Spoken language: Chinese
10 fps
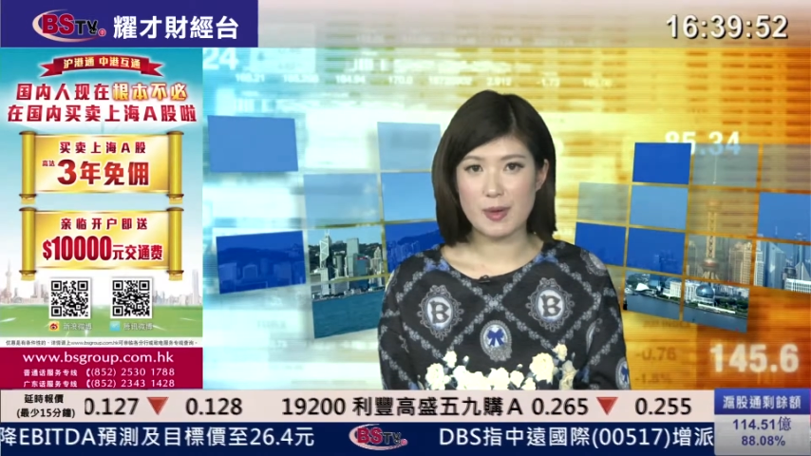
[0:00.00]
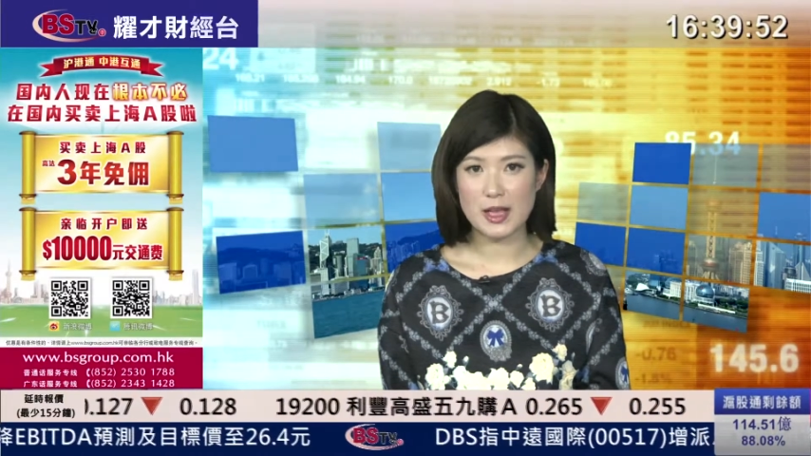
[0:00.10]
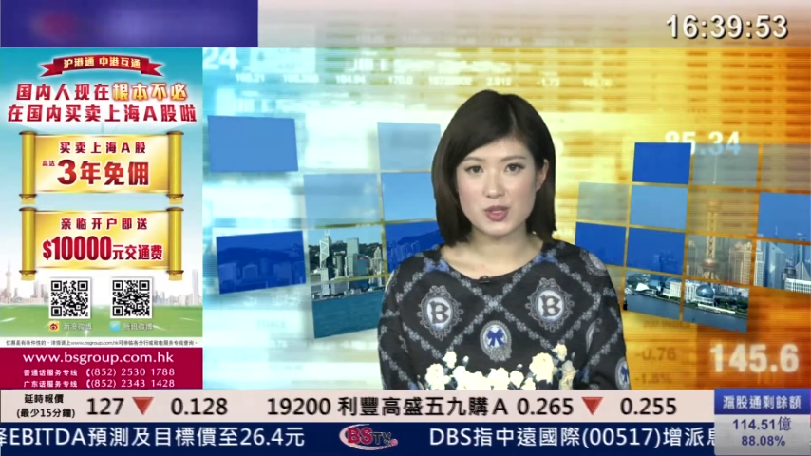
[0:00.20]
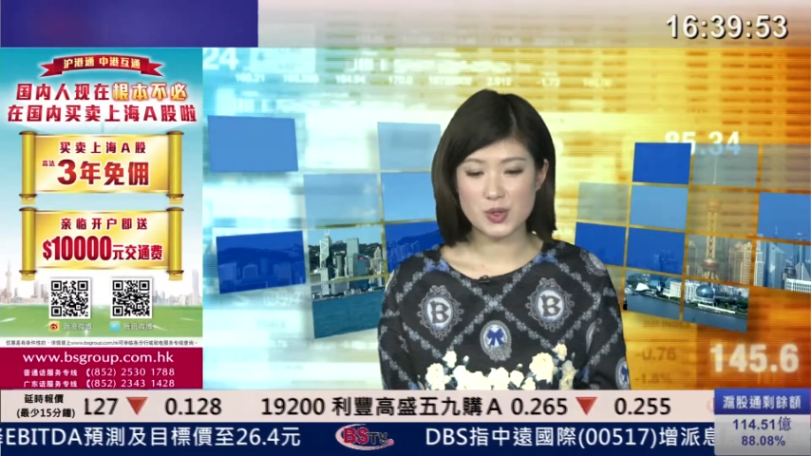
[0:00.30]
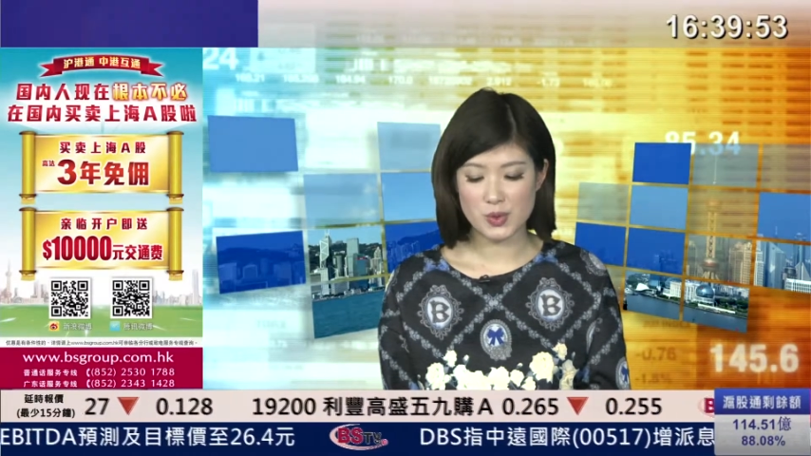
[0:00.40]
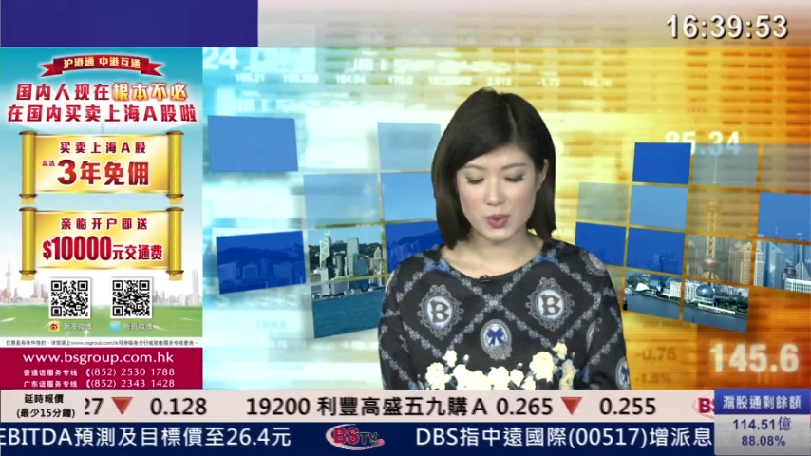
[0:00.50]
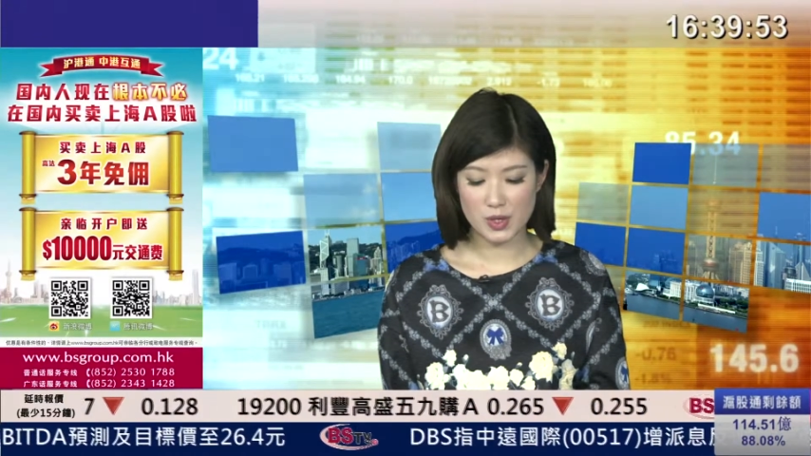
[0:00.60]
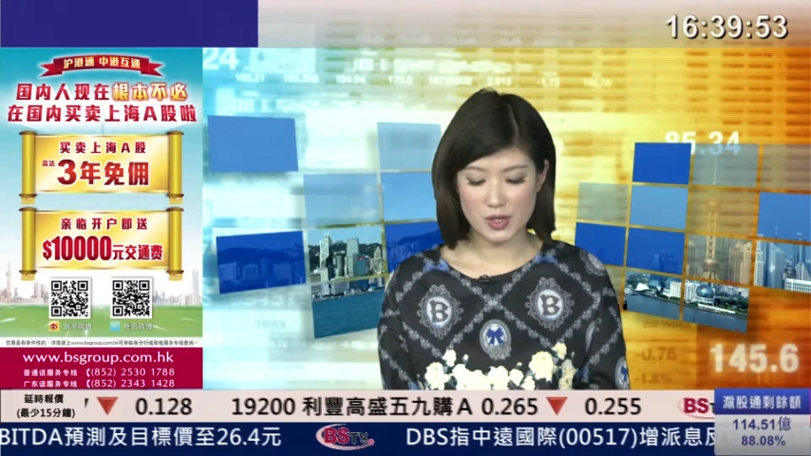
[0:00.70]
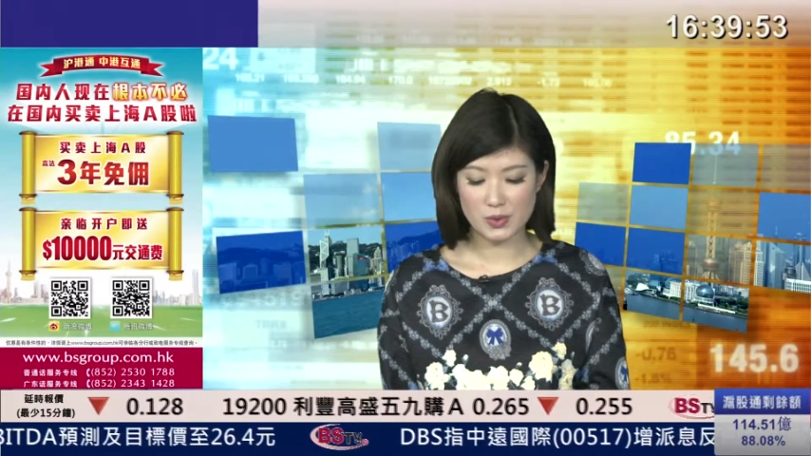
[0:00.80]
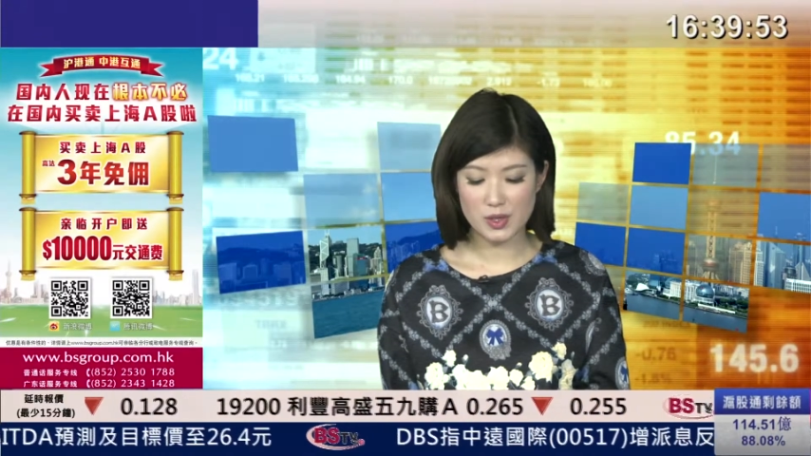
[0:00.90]
盘中
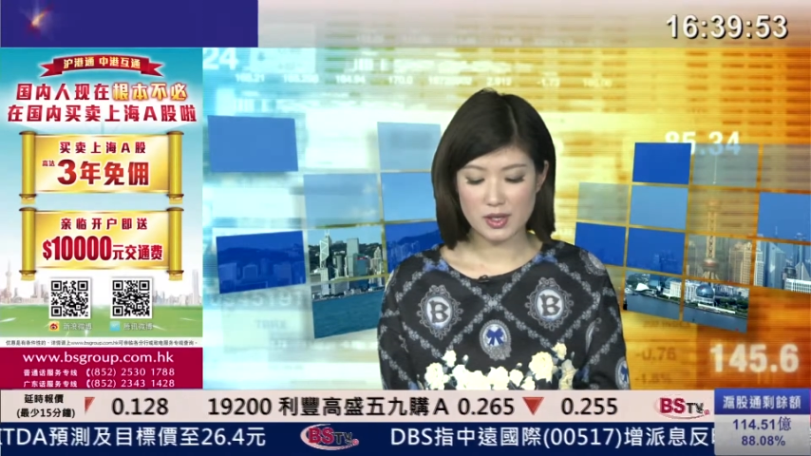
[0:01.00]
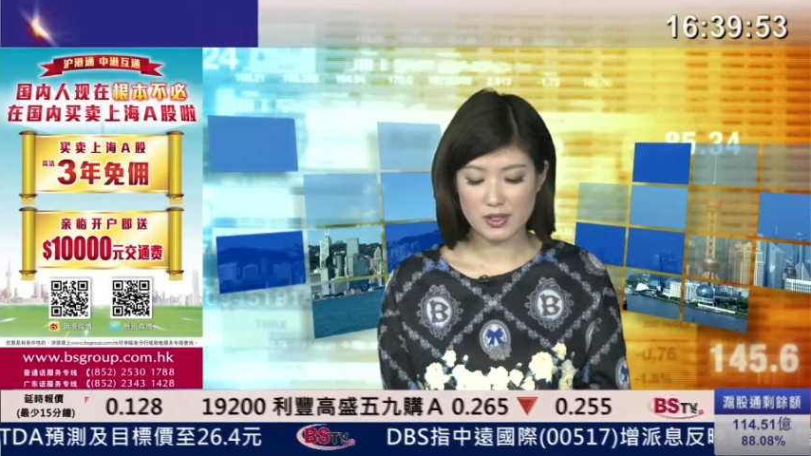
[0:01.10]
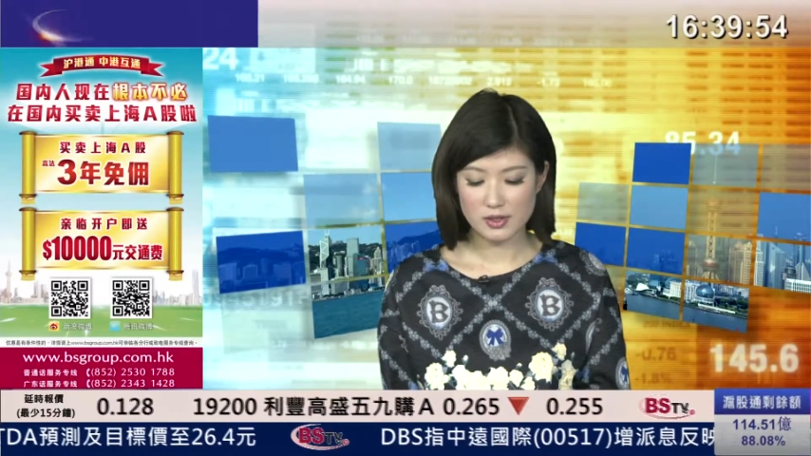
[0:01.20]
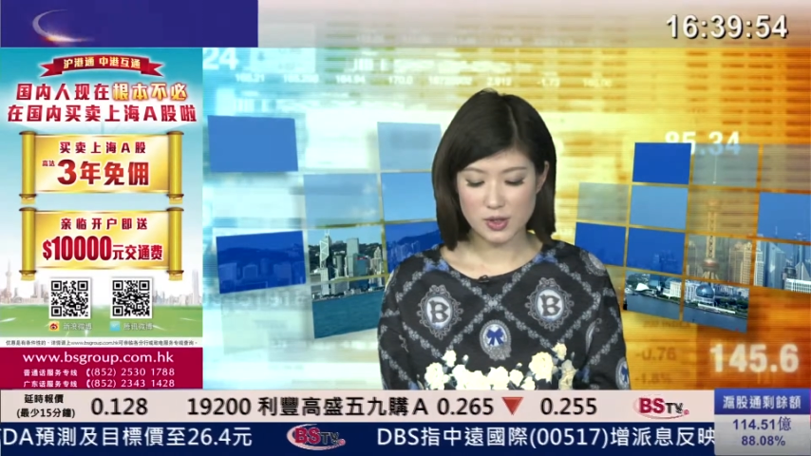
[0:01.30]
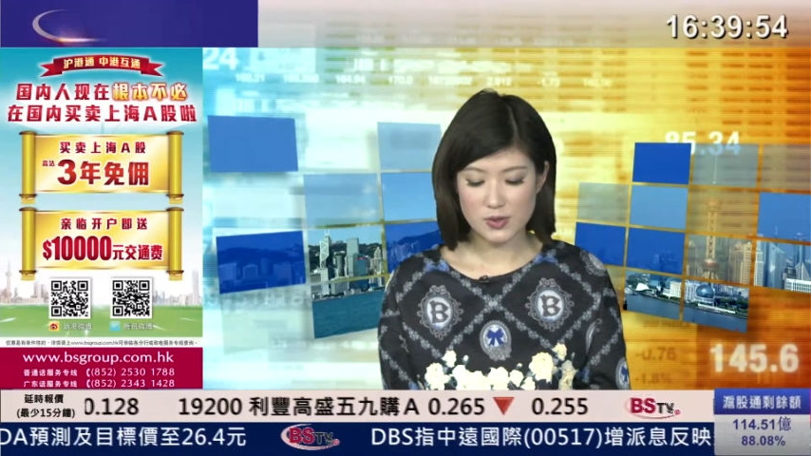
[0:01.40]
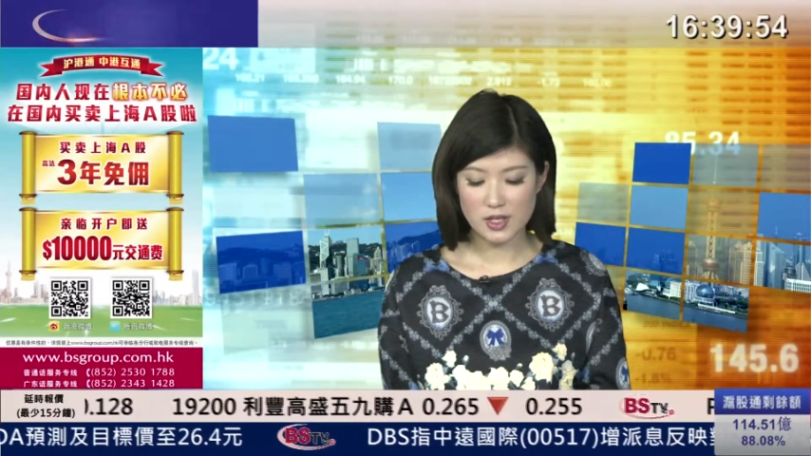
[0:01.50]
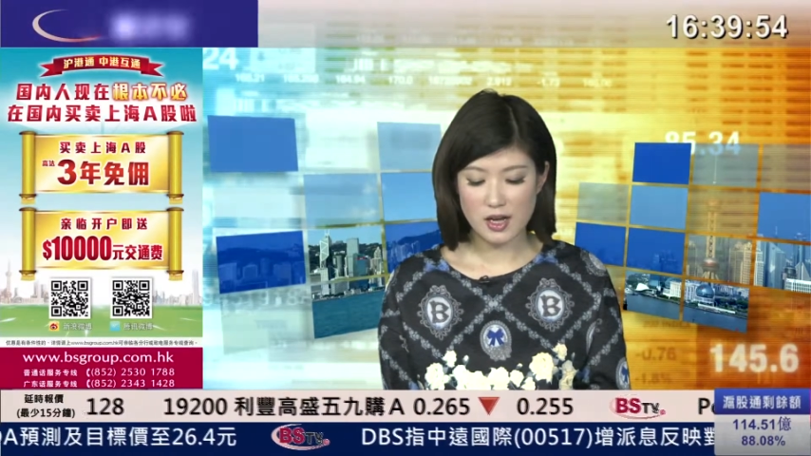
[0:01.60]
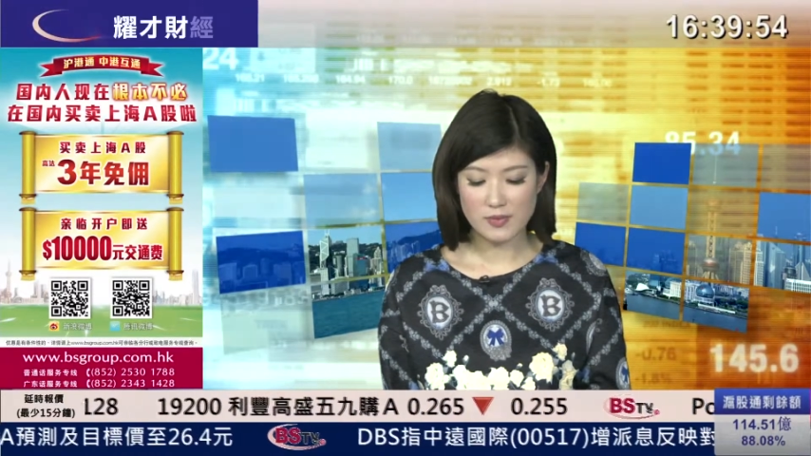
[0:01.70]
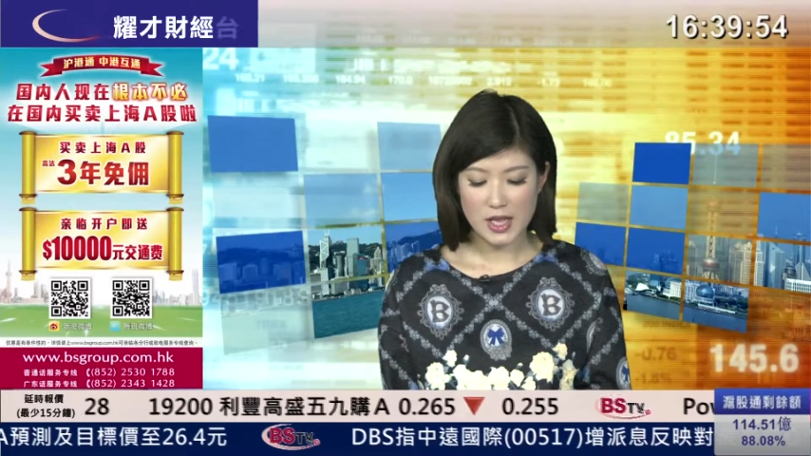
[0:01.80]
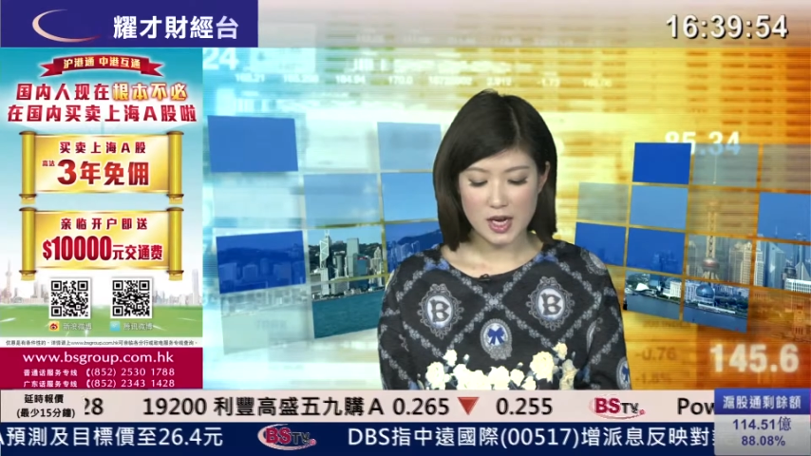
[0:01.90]
回落冲高